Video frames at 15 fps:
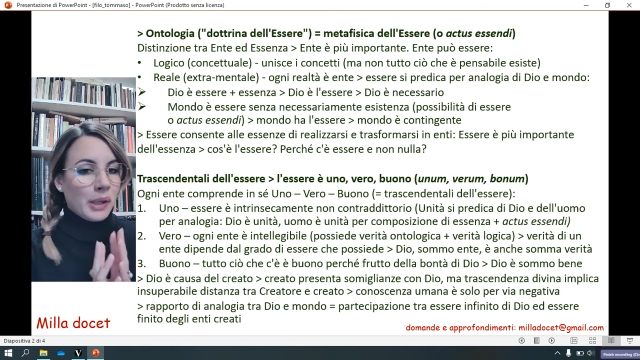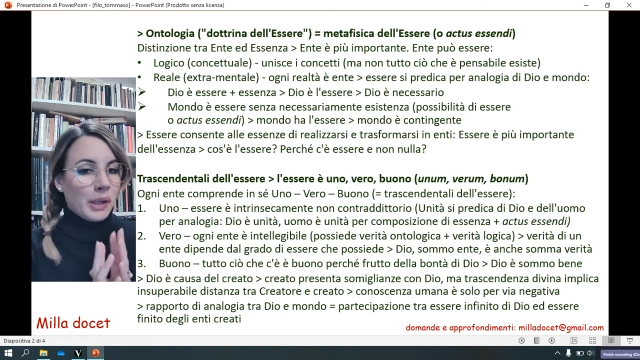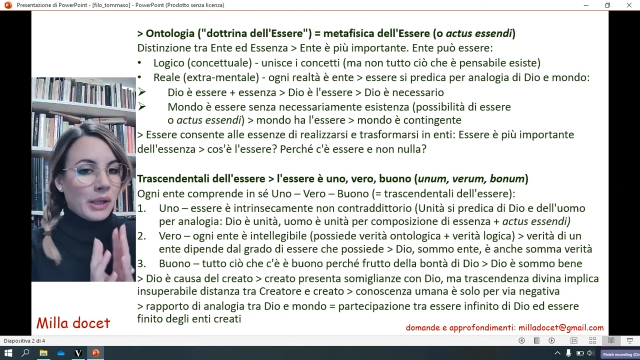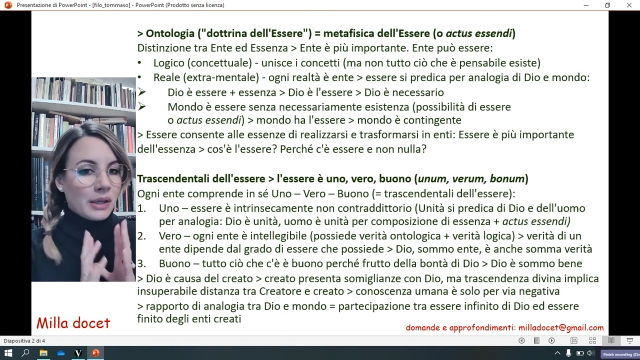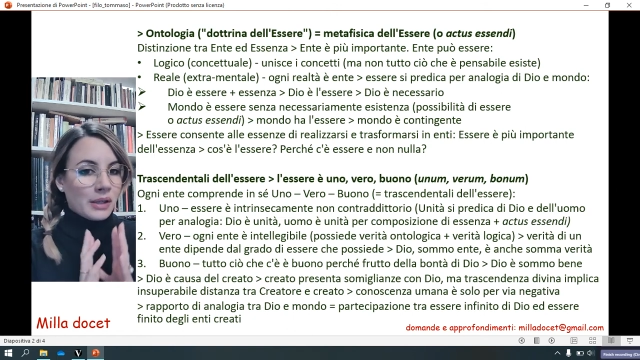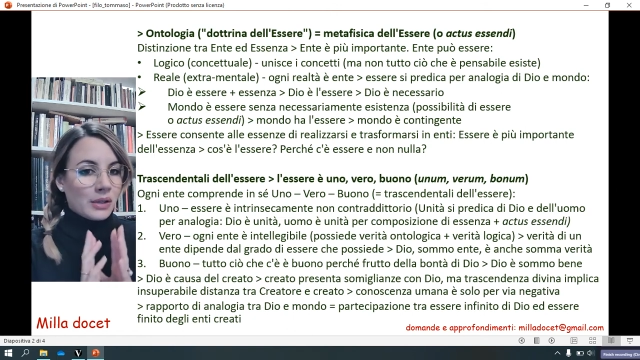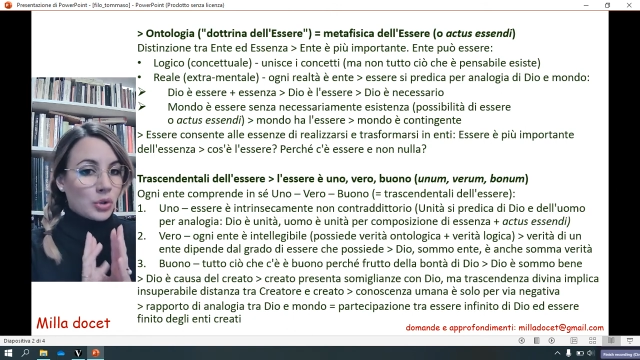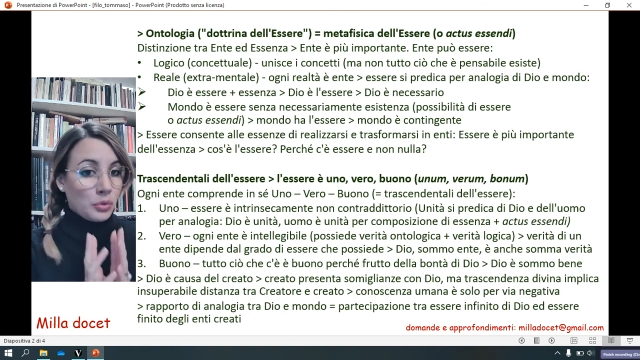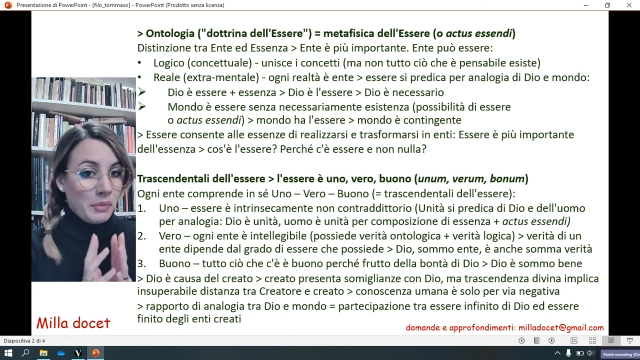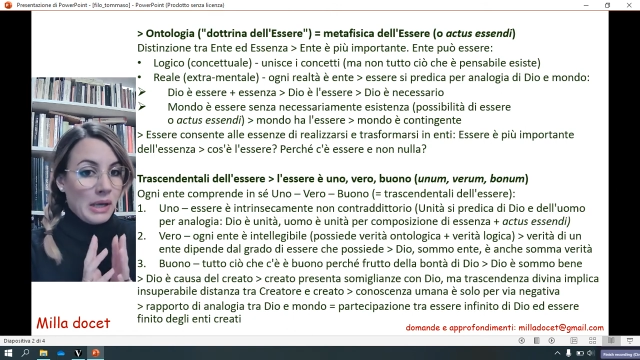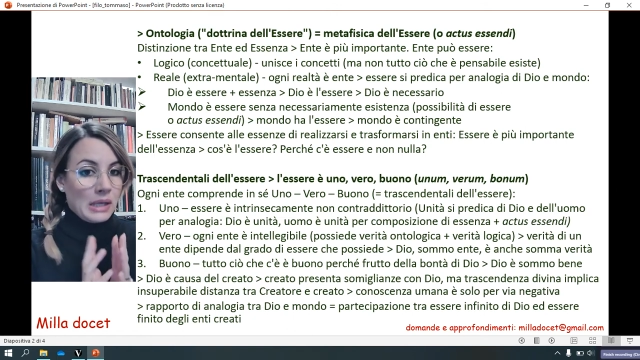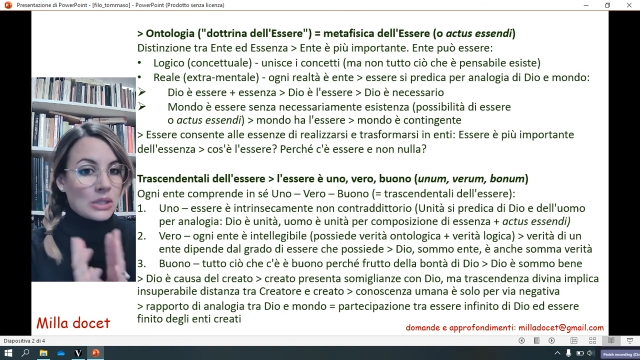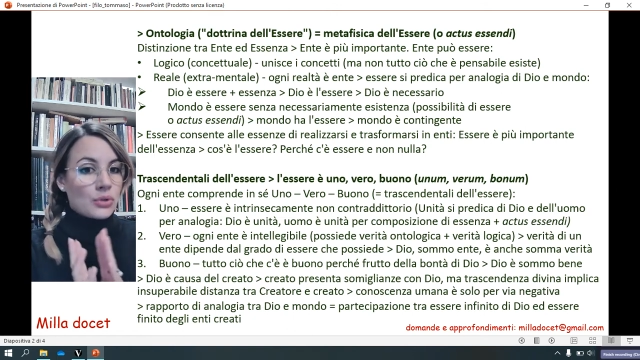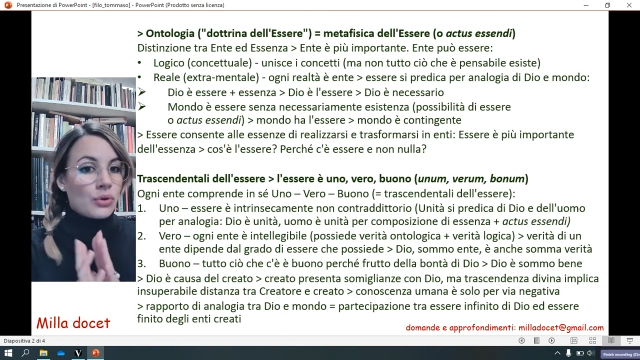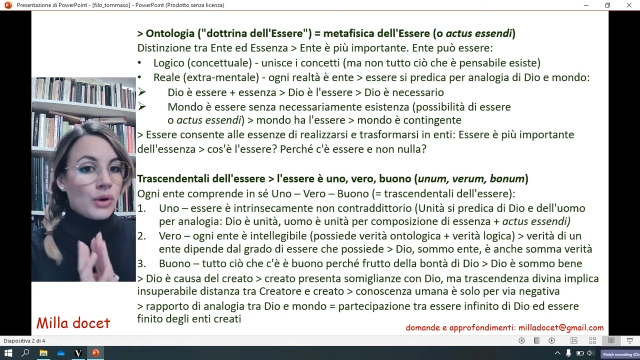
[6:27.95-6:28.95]
per
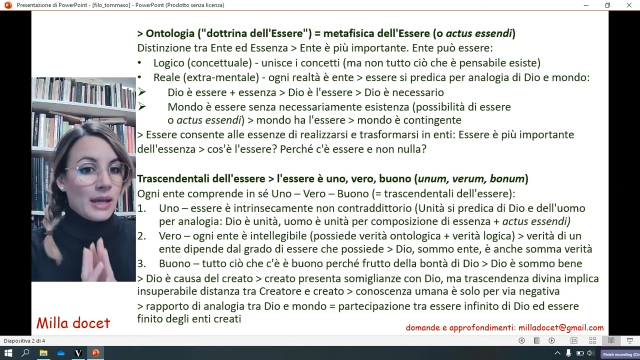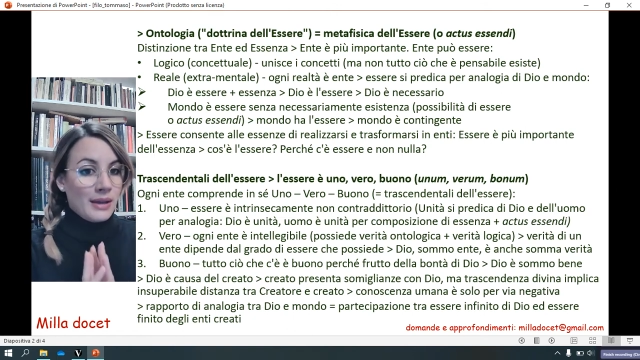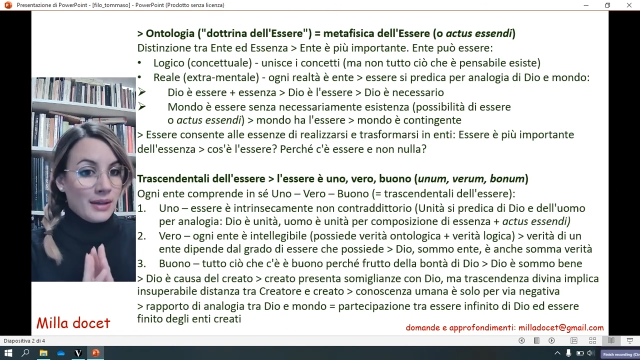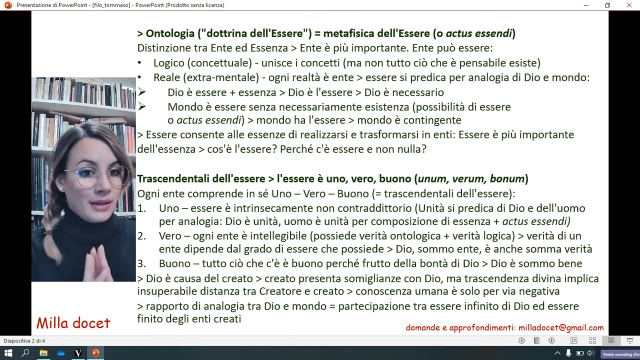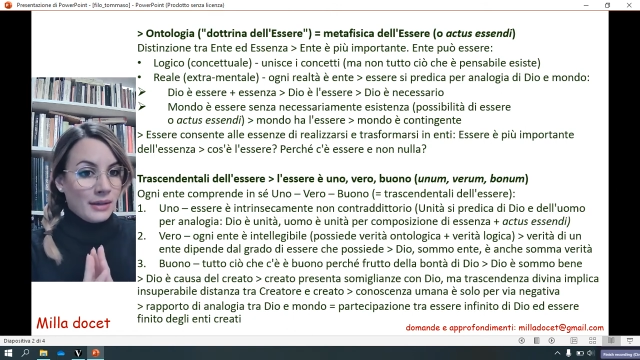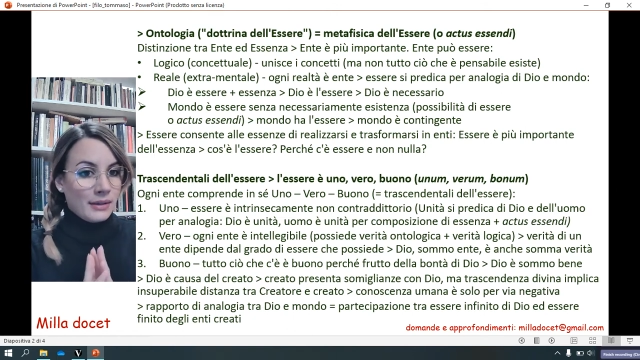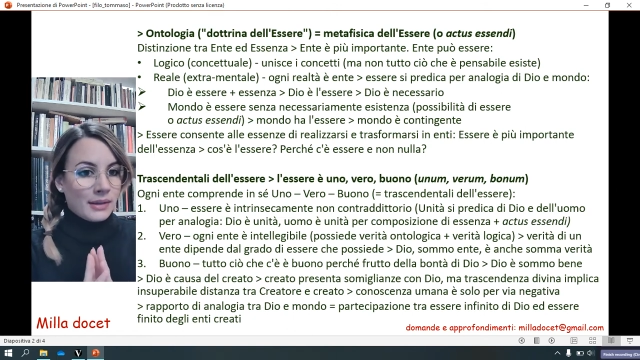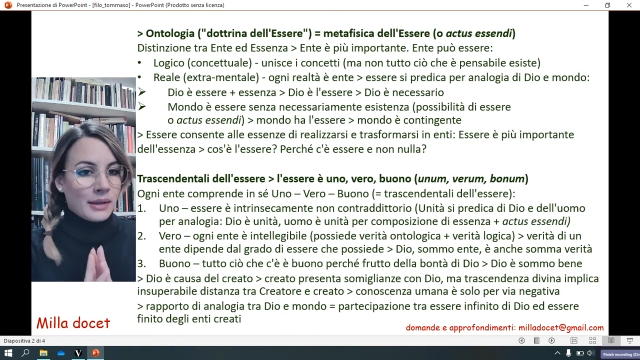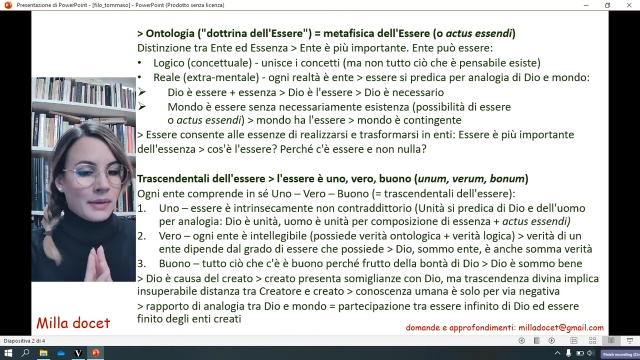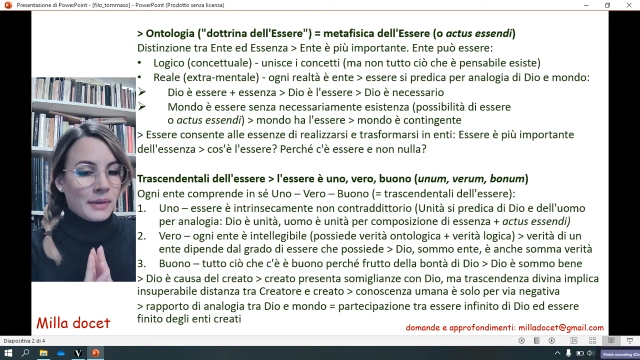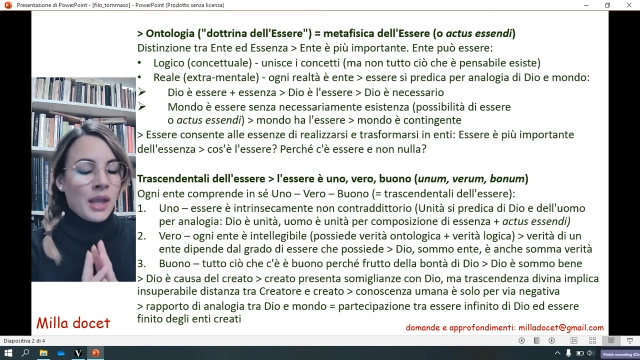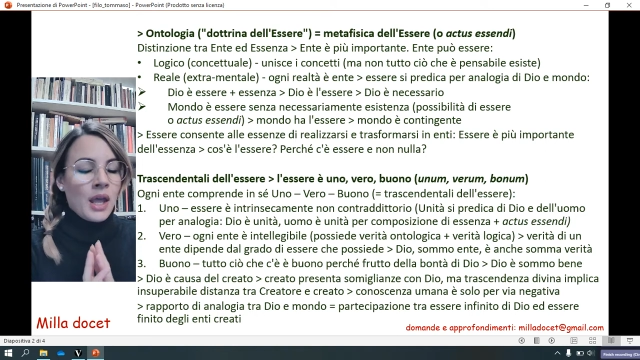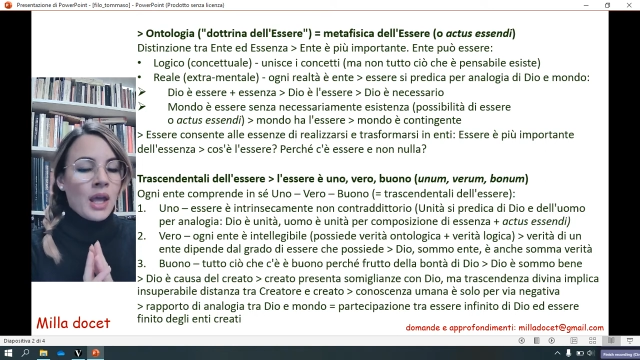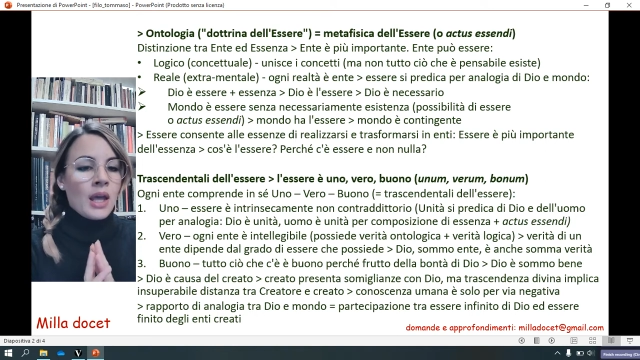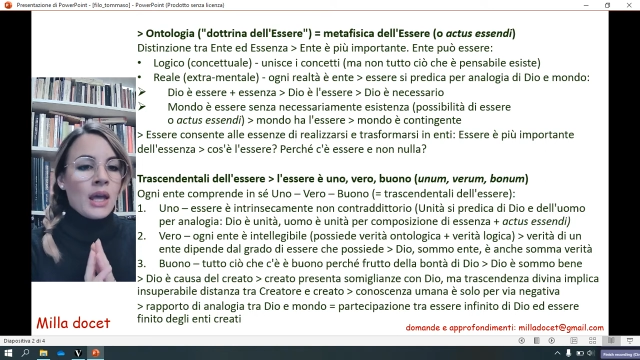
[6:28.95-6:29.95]
Tommaso è ente.
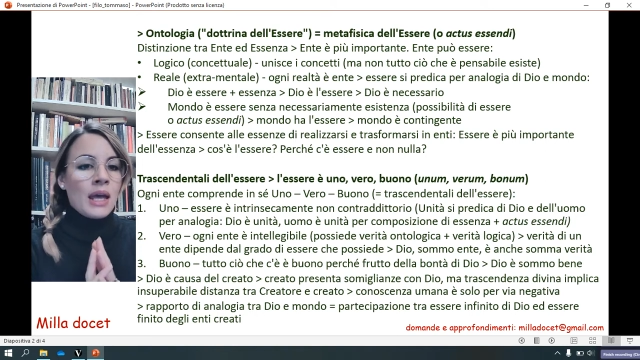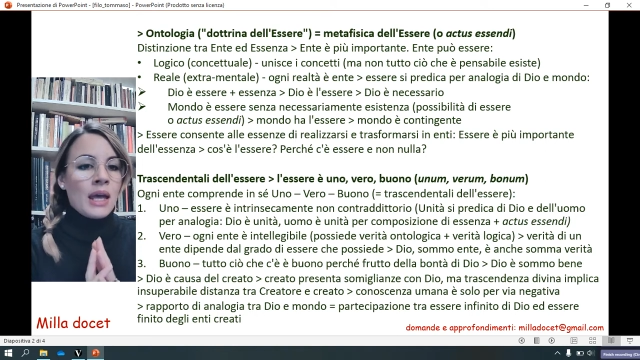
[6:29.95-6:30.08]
